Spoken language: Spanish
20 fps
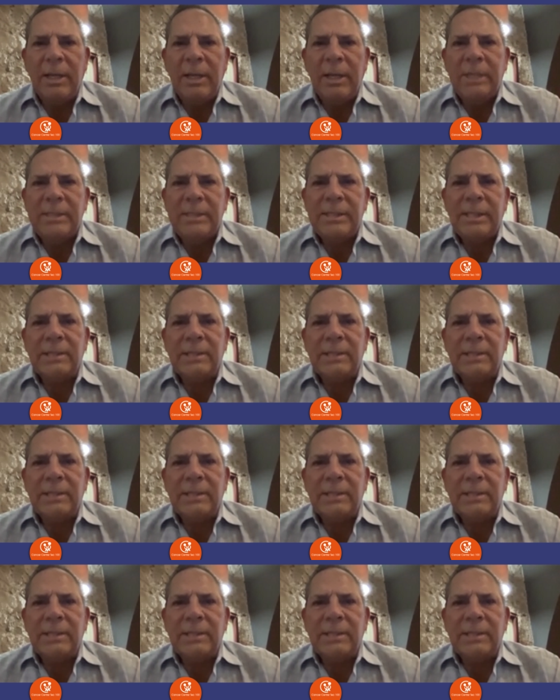Si está
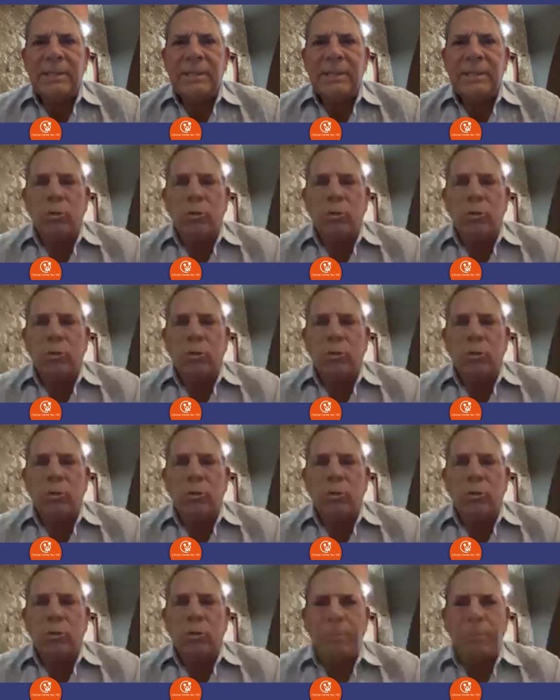en el lóbulo
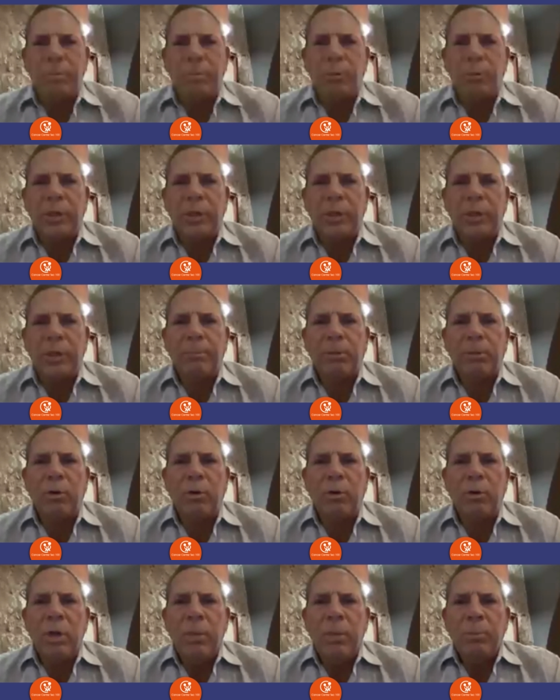temporal, por
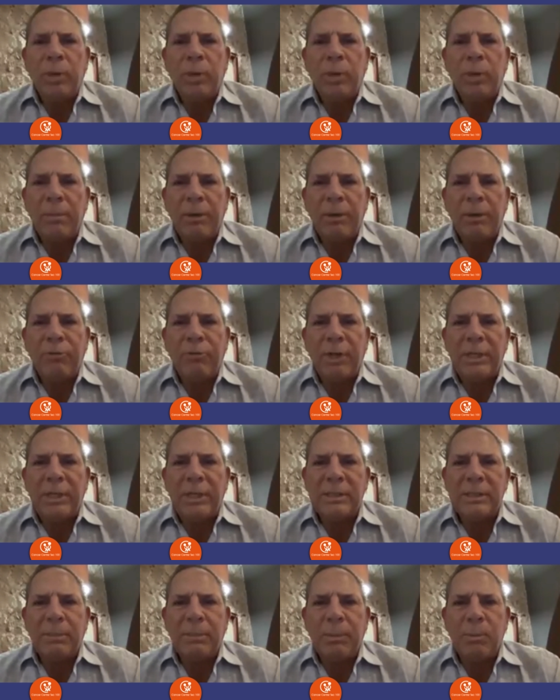ejemplo, puede haber fallas
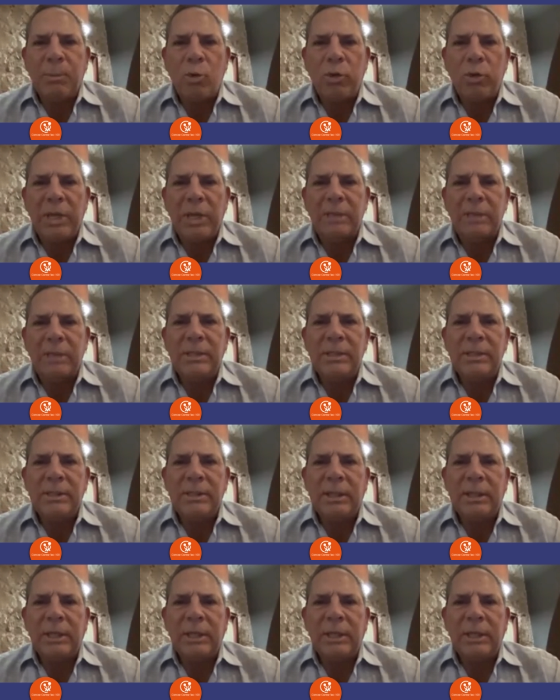de memoria. Si es
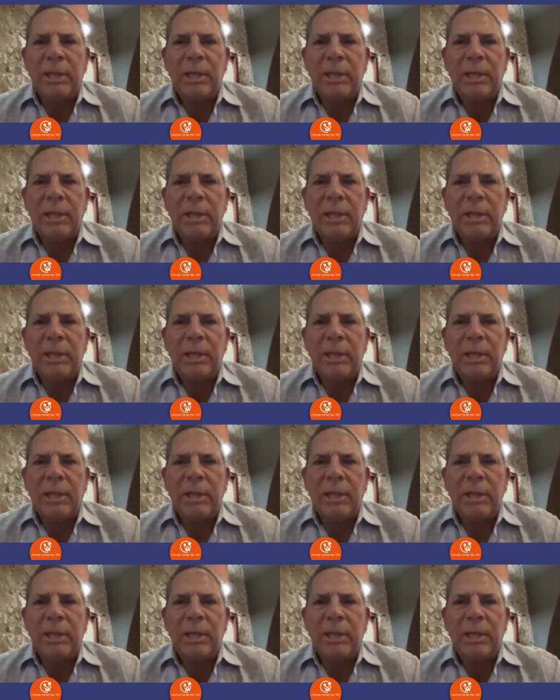en el lado